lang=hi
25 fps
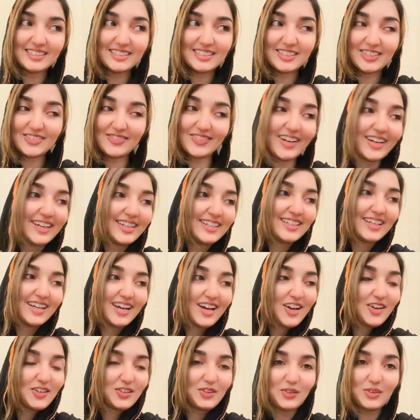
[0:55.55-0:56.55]
सफाई के
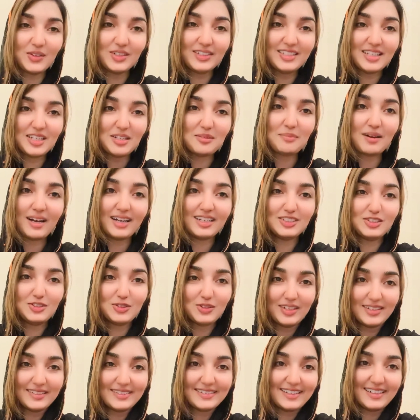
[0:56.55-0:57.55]
हर थोड़ी देर बाद जो
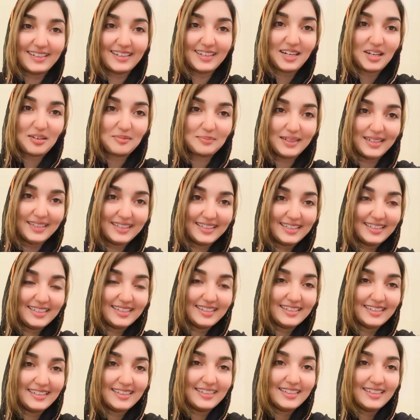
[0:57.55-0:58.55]
है ना हमारे
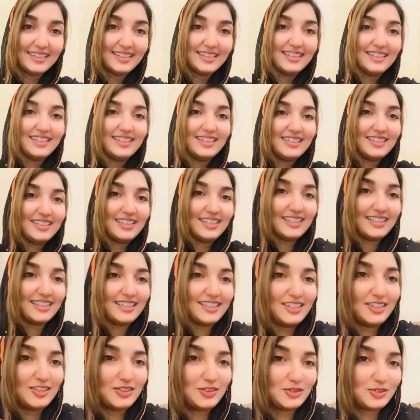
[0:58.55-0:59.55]
घर
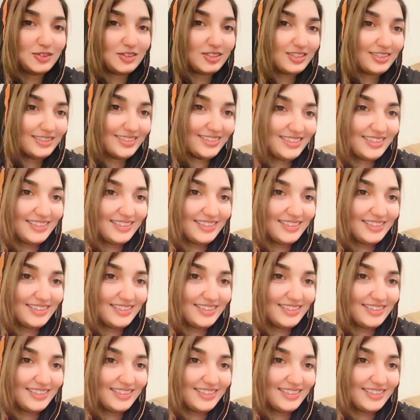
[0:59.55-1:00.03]
की कुछ